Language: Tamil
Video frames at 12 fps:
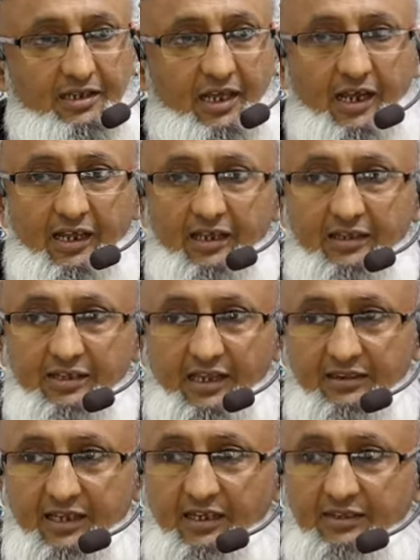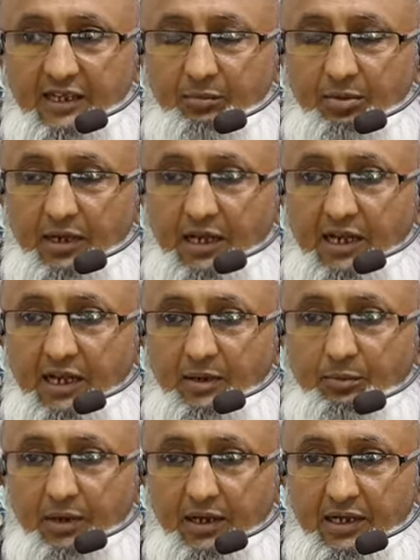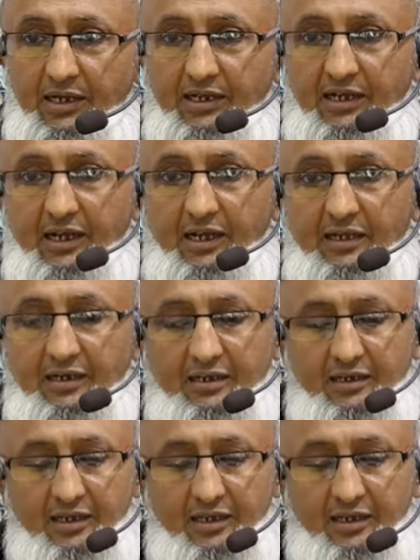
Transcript: தாய் தந்தை தன் பிள்ளைகளை பாராட்டினால்